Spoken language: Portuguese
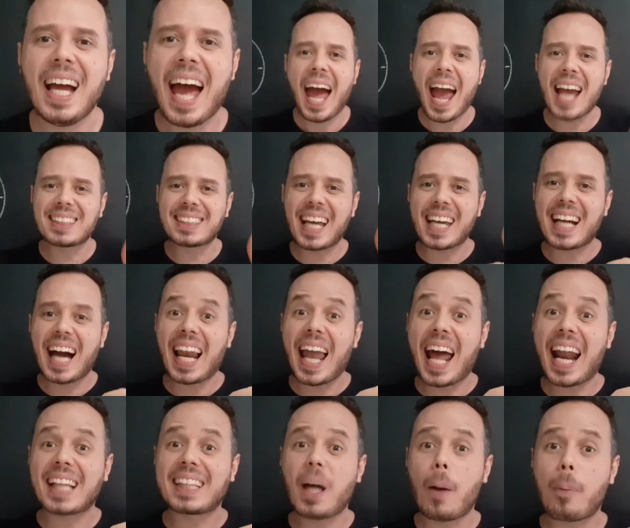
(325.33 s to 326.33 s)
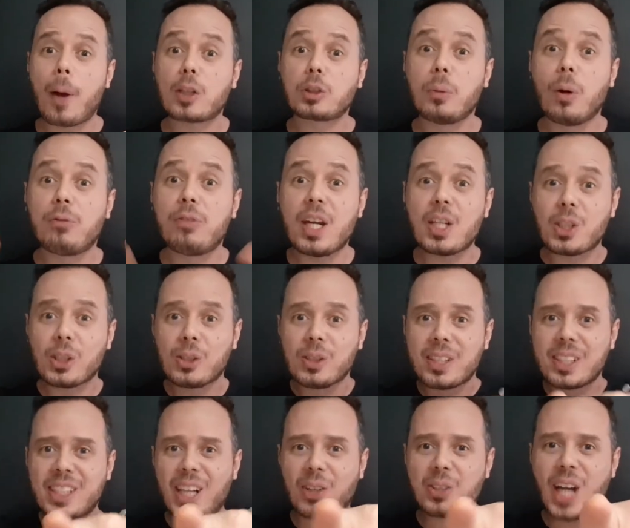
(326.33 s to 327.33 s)
É isso aí, galera. Até o próximo
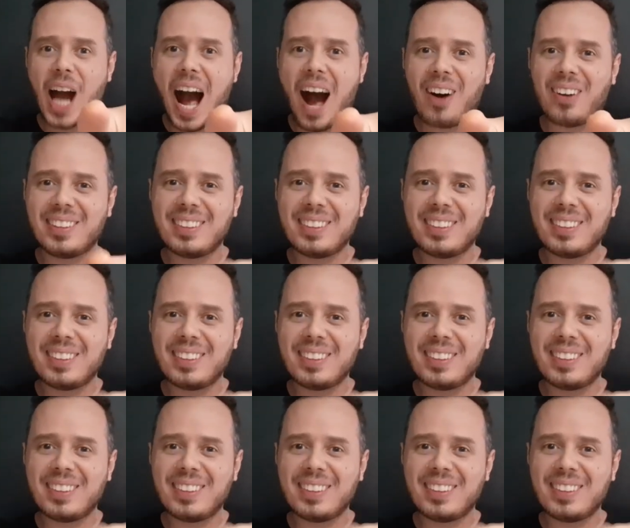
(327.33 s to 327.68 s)
vídeo. Tchau, tchau.